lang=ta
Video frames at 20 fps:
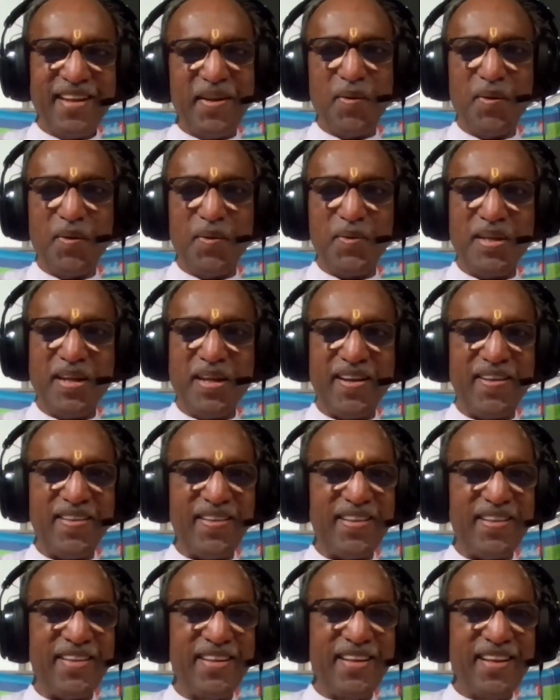நல்ல
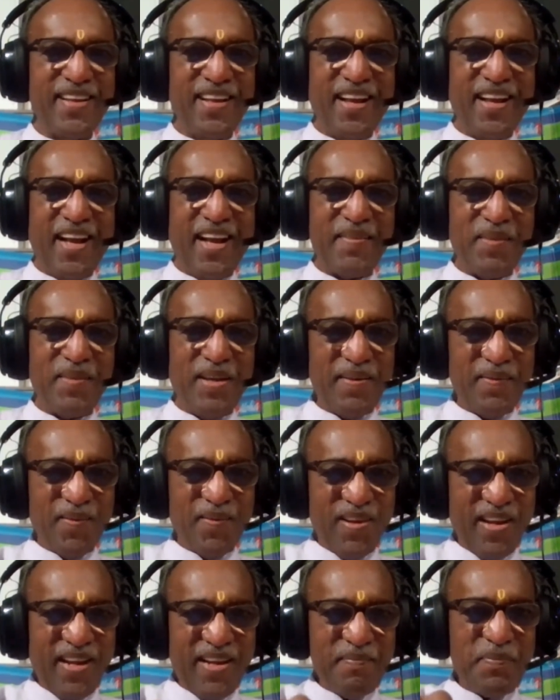உதாரணம் அது அது
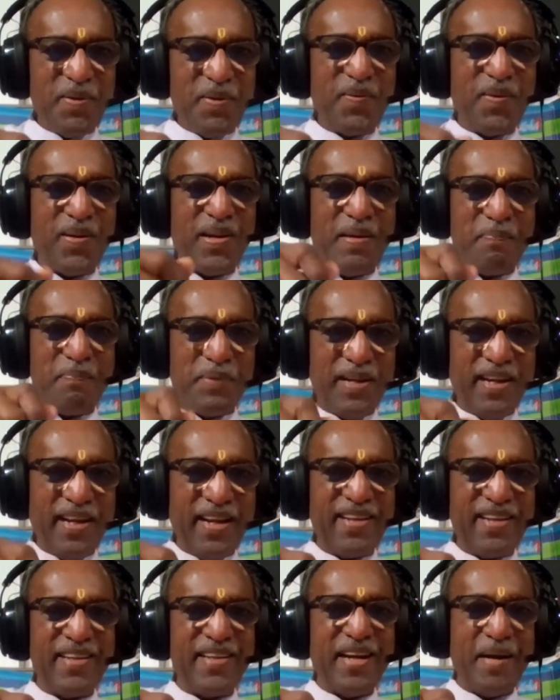மாதிரி ஒரே ஒரே
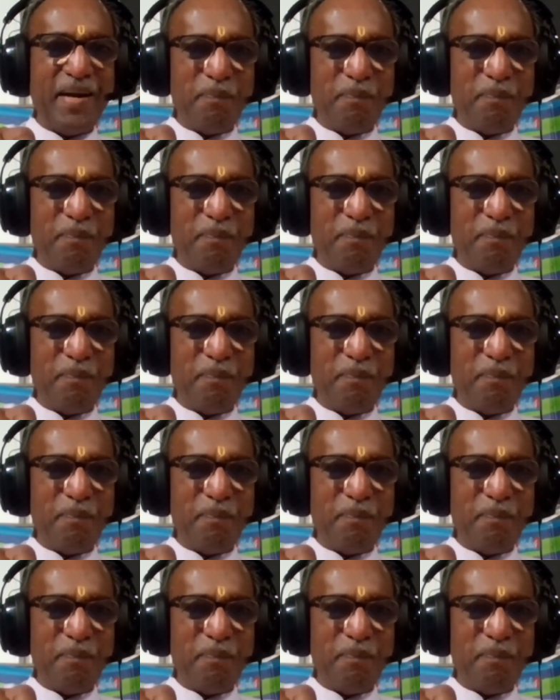பிடி